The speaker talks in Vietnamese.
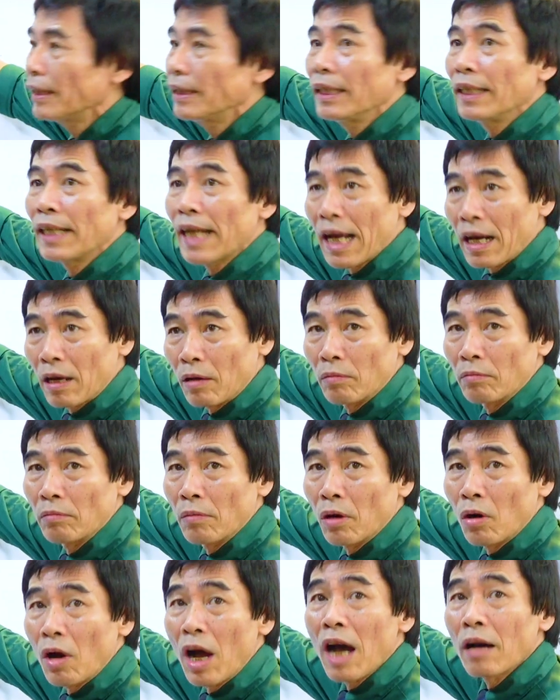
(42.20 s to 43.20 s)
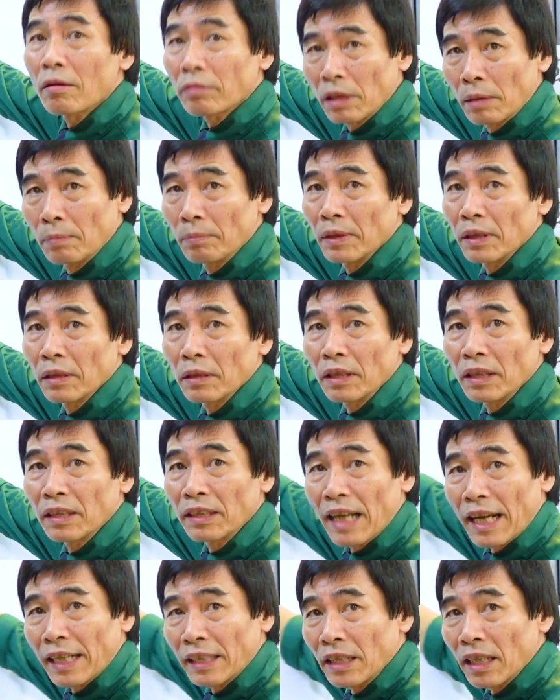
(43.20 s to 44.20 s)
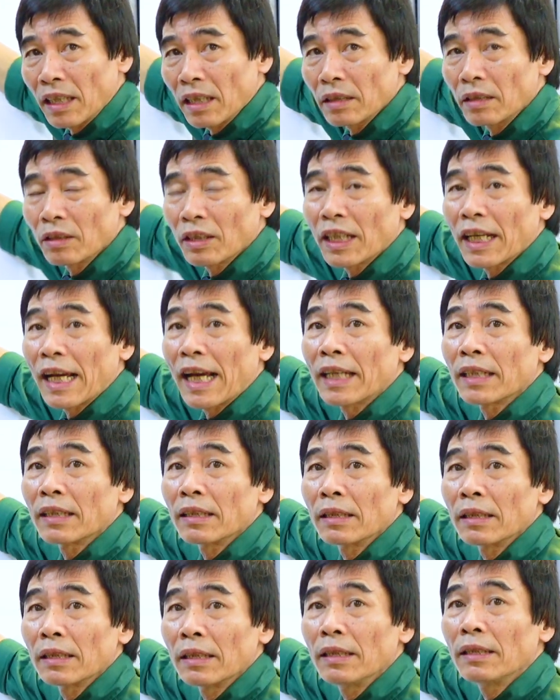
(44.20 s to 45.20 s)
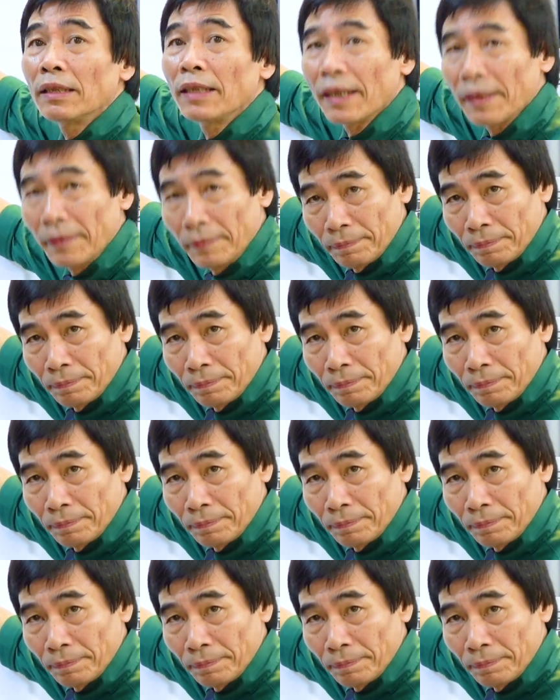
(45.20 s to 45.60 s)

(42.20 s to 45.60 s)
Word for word: chị nào mà có hảo tâm ấy, thì tài trợ cho cái anh ít tiền